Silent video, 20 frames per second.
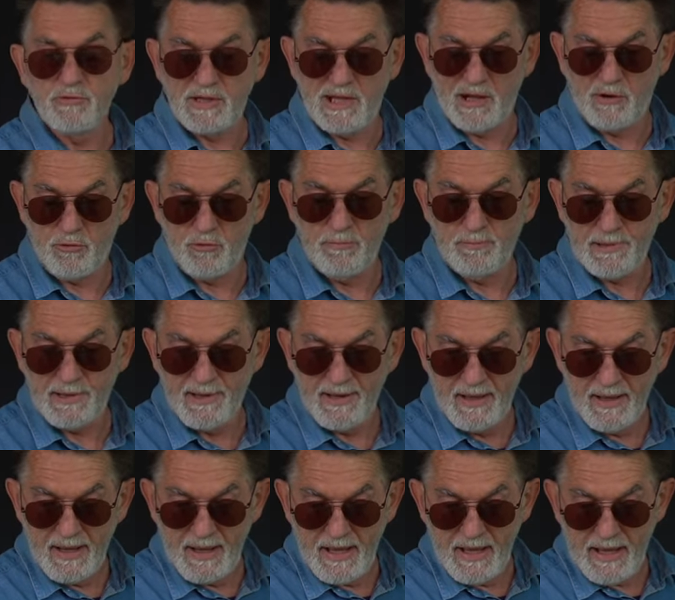toutes les coupes
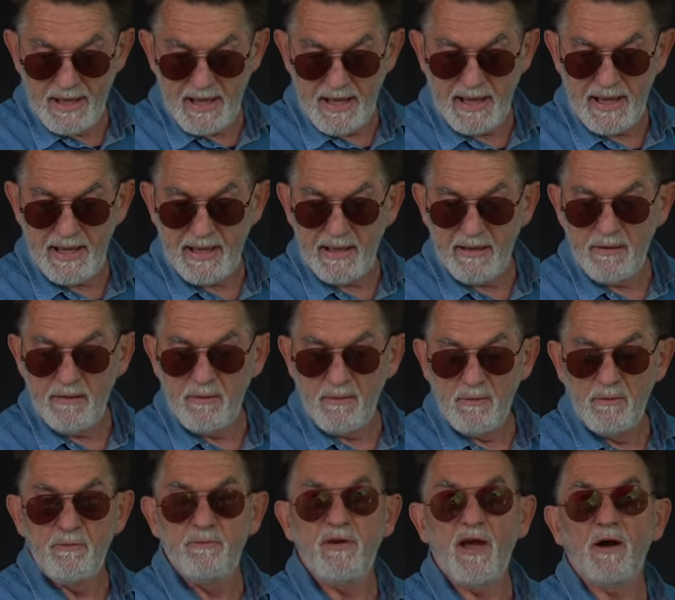et
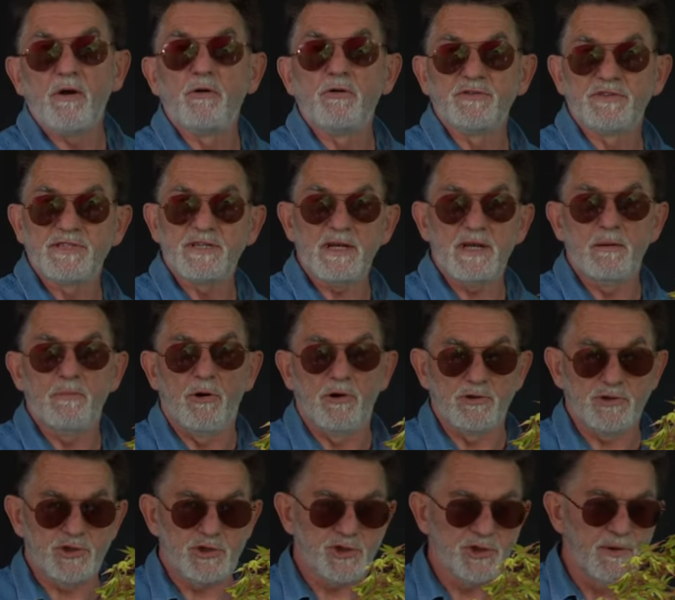faire grossir les
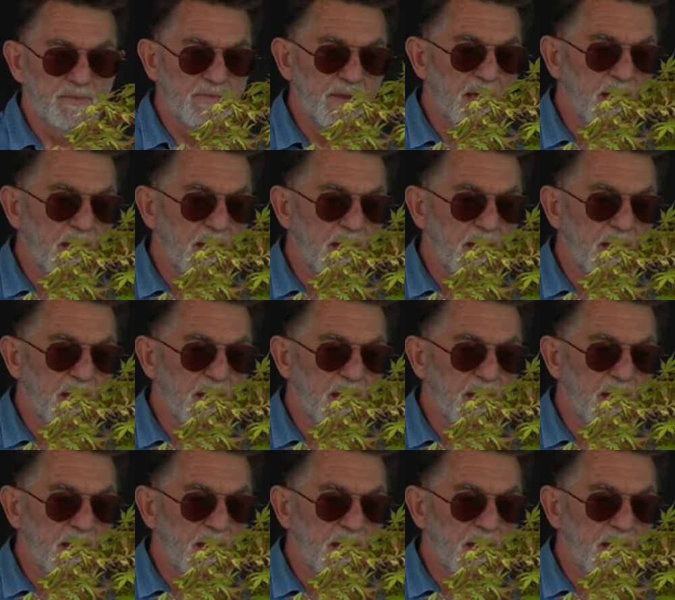branches.